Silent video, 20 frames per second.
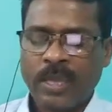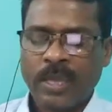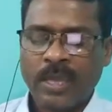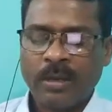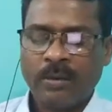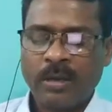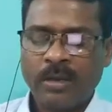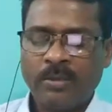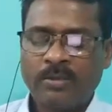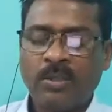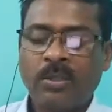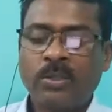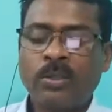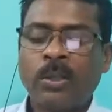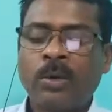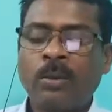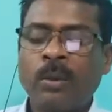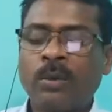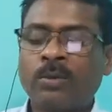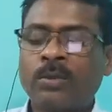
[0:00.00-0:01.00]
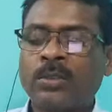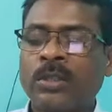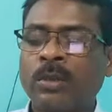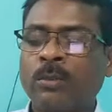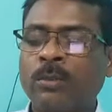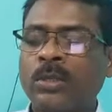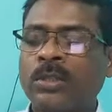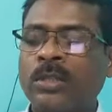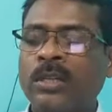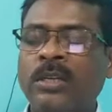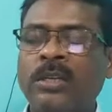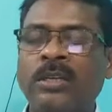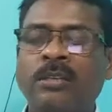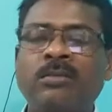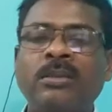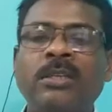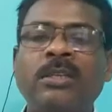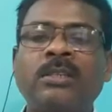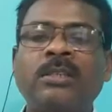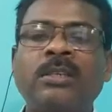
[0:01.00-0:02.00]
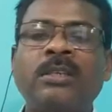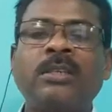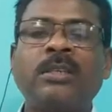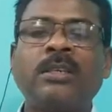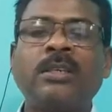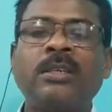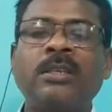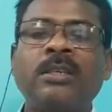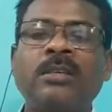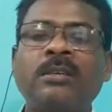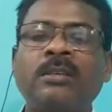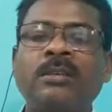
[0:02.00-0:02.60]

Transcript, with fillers: এবারে দ্বিতীয় ব্যবস্থাপত্রের ডেফিনেশনটা কি